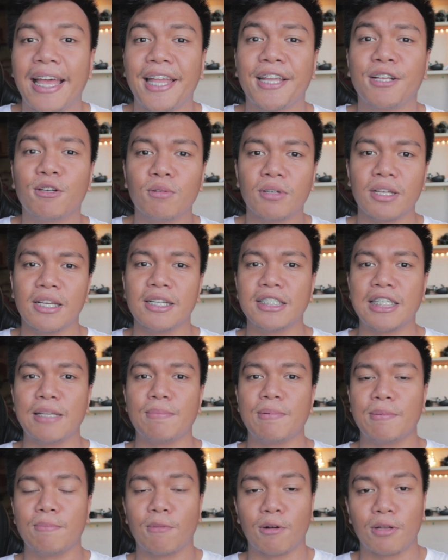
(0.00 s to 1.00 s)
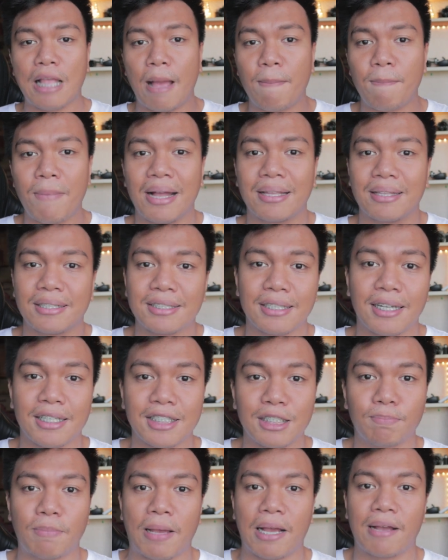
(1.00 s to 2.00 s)
And kung iisipin mo na
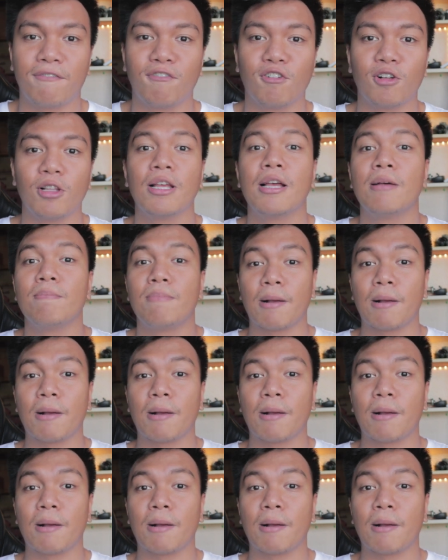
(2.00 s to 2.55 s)
napaka-disrespectful